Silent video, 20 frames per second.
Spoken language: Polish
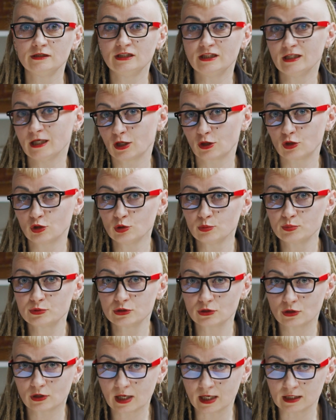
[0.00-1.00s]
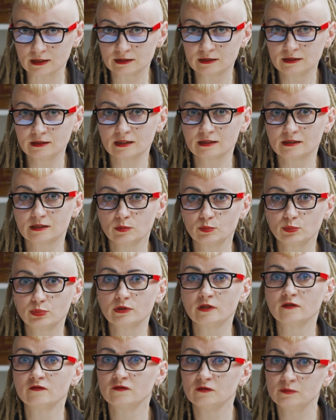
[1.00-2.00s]
Niejako przy okazji
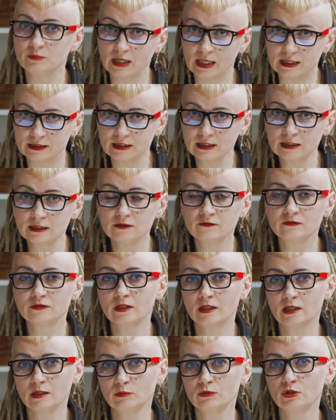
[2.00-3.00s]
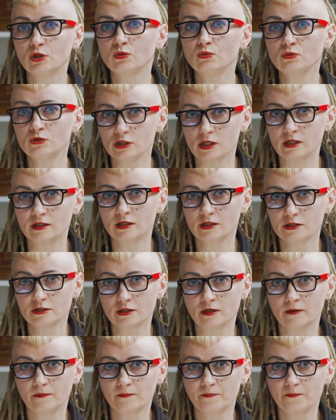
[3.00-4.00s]
następuje wymiana i wzajemne uczenie
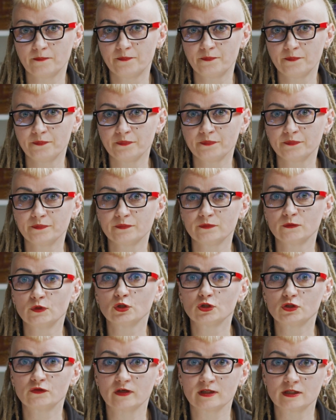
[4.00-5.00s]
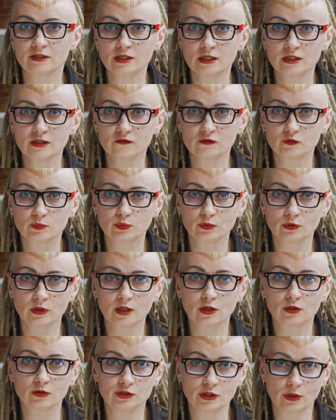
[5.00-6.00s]
się. Doświadczanie
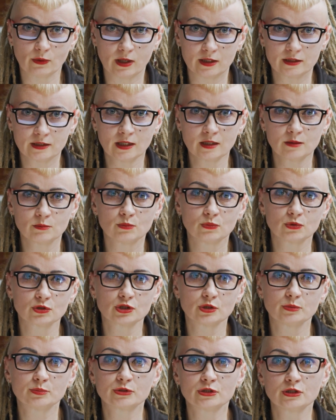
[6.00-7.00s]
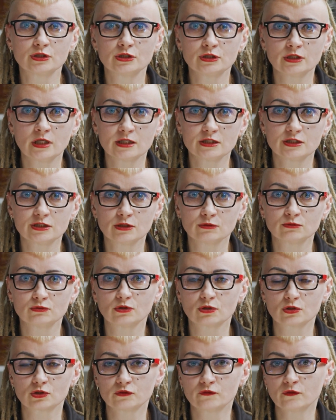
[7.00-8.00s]
wspólnego działania może przyczyniać się
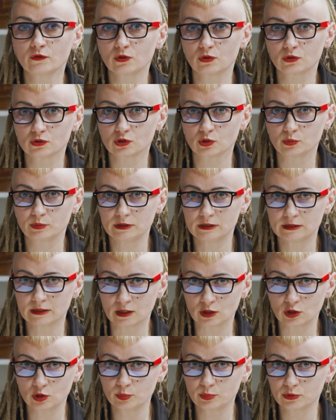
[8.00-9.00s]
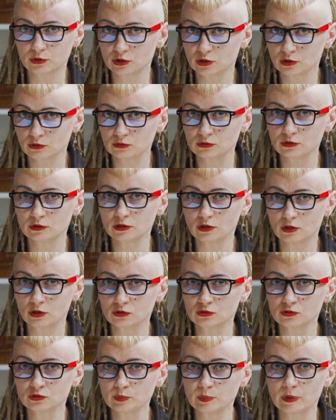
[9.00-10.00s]
do rozwoju osobistego poszczególnych
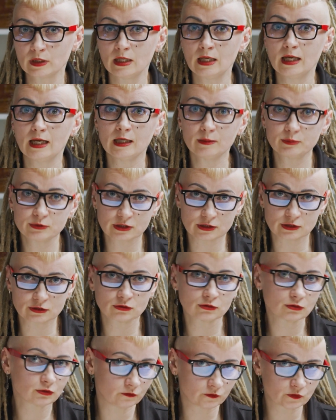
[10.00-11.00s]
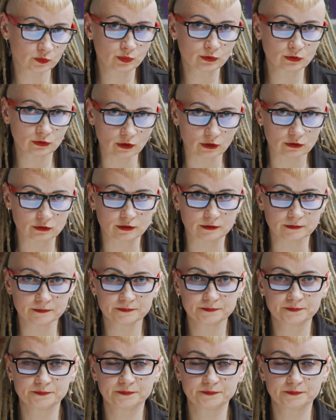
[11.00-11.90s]
osób, a przez to i wspólnoty.